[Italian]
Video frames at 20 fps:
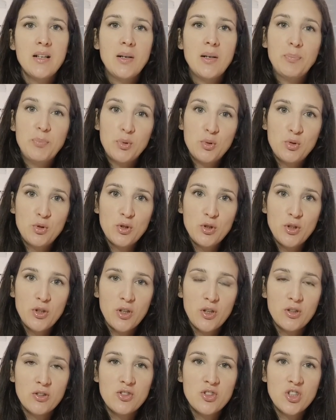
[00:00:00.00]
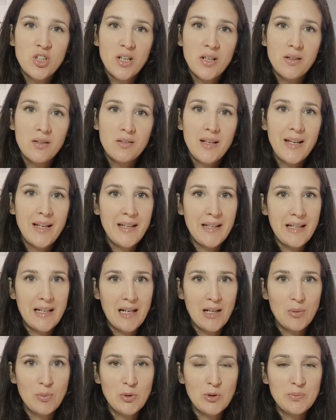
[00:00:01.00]
appunto croce e
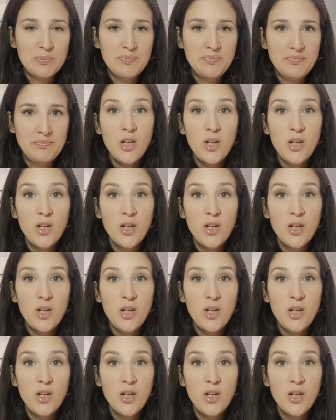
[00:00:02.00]
ricamo.